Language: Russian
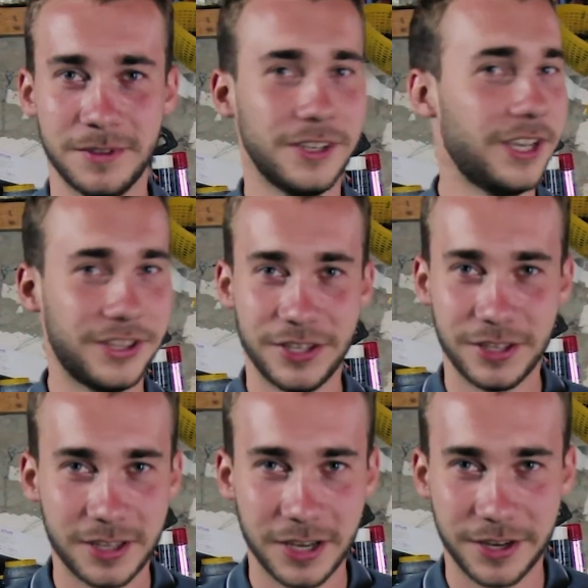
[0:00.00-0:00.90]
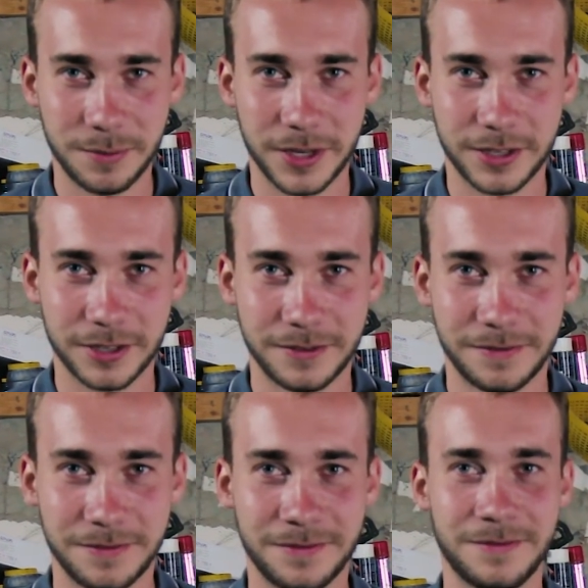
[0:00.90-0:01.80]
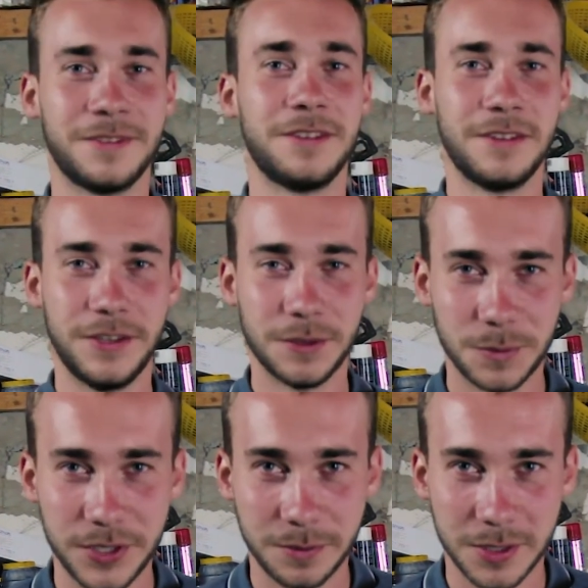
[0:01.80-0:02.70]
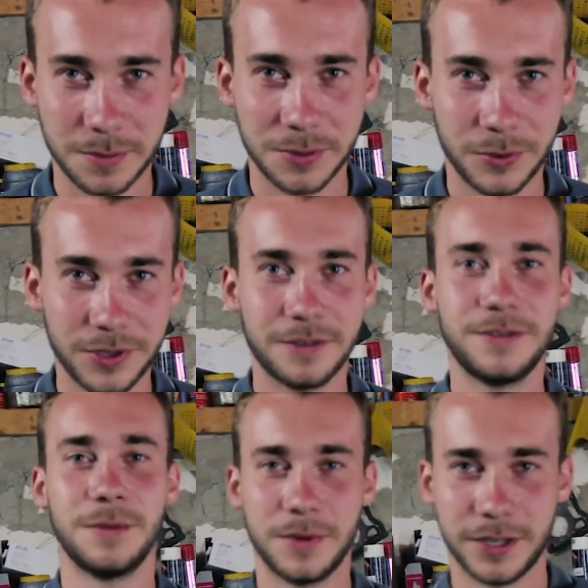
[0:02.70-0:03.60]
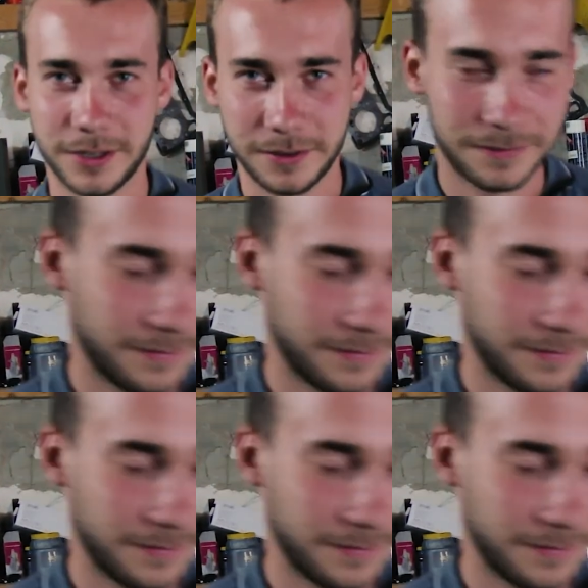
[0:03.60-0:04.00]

Это не так, ребята. Всем спасибо за просмотр. Всем пока.